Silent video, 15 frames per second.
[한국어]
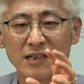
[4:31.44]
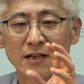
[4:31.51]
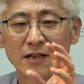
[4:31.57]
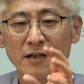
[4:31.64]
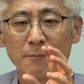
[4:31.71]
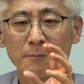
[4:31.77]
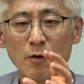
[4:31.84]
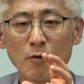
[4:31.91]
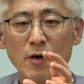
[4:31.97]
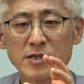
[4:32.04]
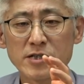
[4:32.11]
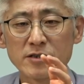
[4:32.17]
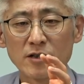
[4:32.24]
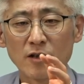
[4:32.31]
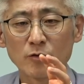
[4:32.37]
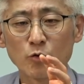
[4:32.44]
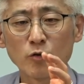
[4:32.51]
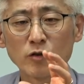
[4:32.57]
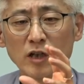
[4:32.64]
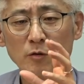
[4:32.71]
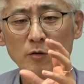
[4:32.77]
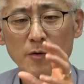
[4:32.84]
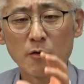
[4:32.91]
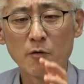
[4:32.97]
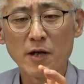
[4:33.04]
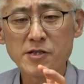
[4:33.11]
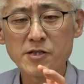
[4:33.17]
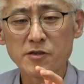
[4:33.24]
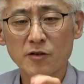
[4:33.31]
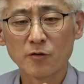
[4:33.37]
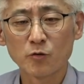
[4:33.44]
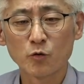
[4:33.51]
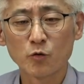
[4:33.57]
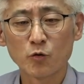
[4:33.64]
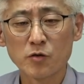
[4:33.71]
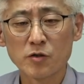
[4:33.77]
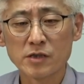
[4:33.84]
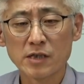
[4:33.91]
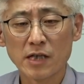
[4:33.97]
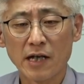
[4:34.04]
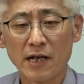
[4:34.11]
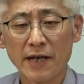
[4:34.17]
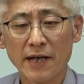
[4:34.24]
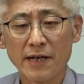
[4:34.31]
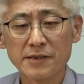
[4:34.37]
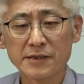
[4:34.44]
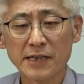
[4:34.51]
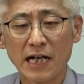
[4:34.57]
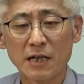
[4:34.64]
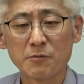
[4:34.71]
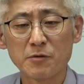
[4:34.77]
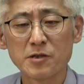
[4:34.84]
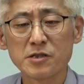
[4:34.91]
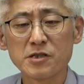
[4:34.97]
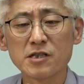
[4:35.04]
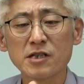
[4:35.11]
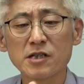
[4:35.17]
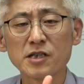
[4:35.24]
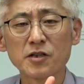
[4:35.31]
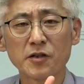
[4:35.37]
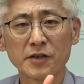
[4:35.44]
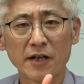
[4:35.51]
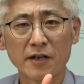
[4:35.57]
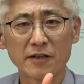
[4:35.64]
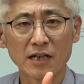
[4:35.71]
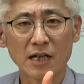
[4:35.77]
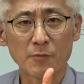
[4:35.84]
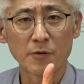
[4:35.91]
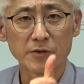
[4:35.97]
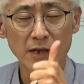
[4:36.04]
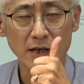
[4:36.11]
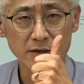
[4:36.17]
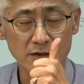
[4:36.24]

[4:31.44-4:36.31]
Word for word: 평화시장, 동대문 평화시장 노동자의 삶을 지켜내는 게 뭐냐?